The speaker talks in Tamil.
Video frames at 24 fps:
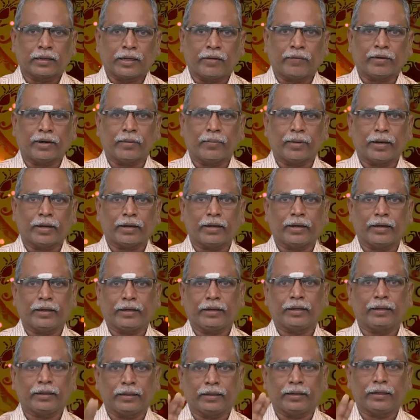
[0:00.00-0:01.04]
கவனமாக
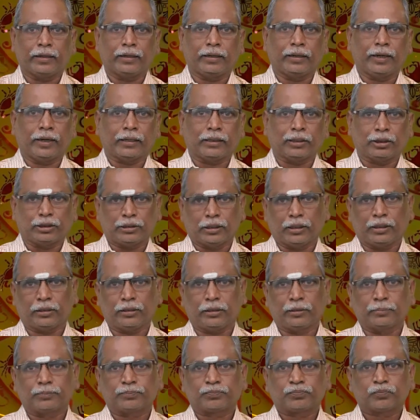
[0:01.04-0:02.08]
நடத்தி
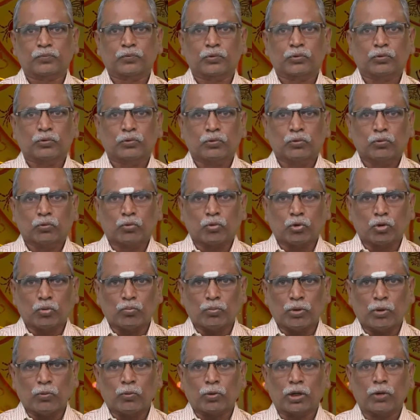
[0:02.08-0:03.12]
செல்லுங்கள்
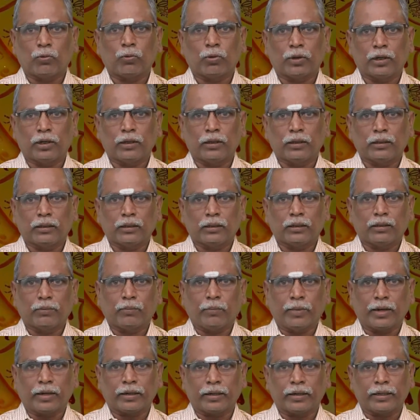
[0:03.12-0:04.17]
குடும்ப உறவுகள்
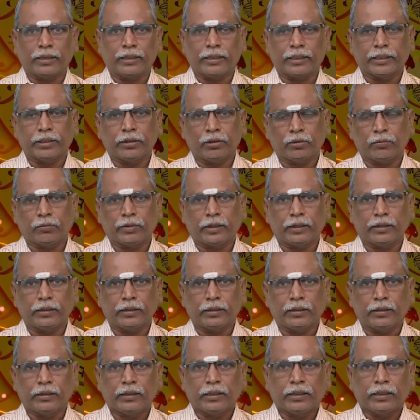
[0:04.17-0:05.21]
மங்கள நிகழ்வுகள்
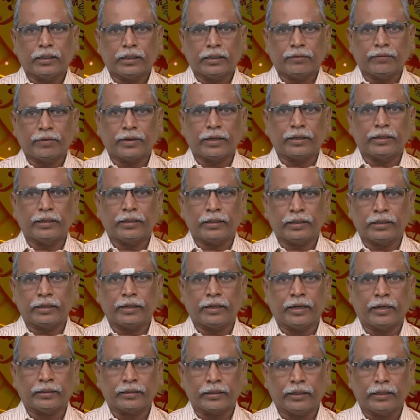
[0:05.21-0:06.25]
இவைகள் இந்த
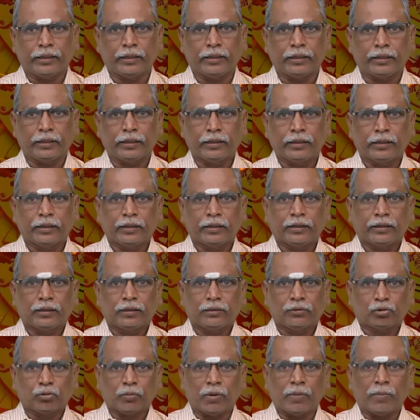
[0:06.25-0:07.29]
நாட்களில்
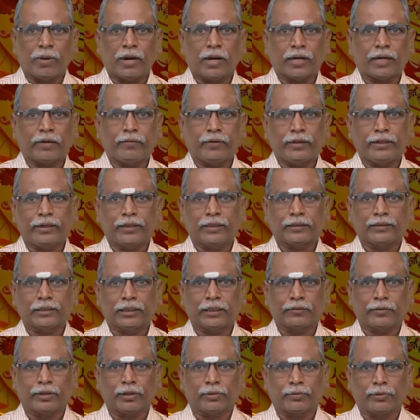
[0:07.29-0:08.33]
சுபமாக வெளியில்
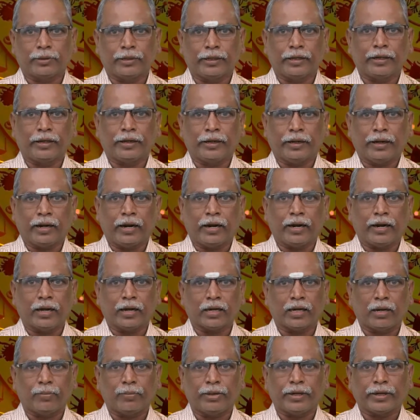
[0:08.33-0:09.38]
சென்று வரக்கூடிய
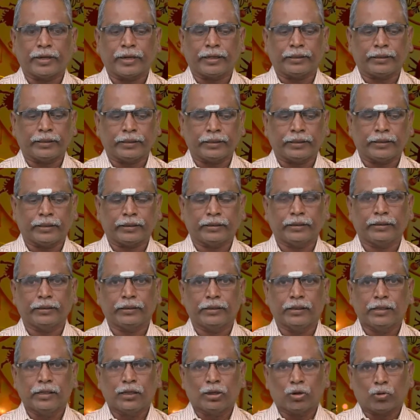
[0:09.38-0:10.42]
நாளாக அமைய காத்திருக்கிறது
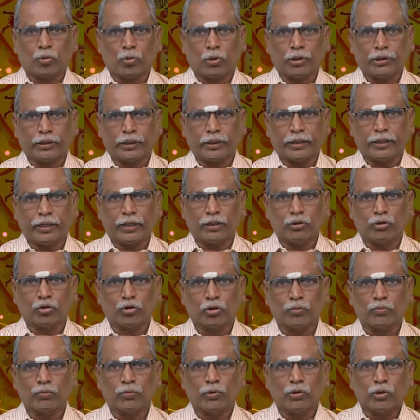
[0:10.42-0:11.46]
குழந்தைகளால்
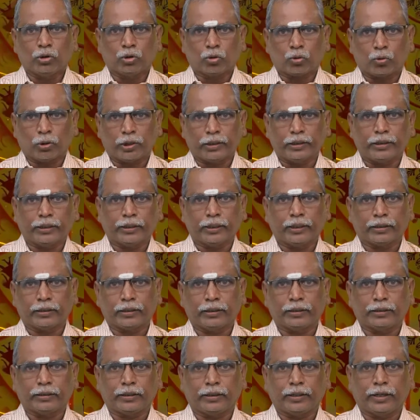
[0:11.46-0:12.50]
யோகம்
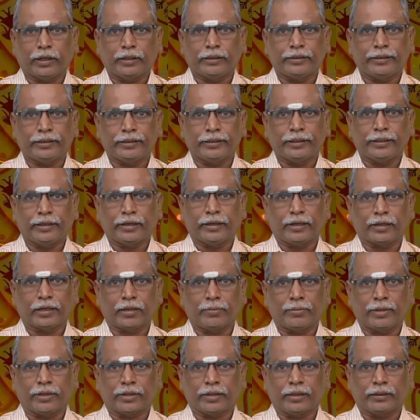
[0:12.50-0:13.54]
குழந்தைகளுக்கு இந்த நாள் இனிய நாளாக
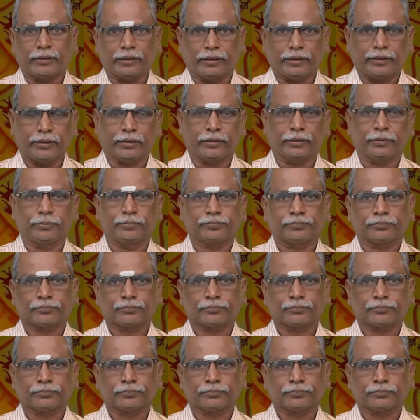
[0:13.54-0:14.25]
அமைய காத்திருக்கிறது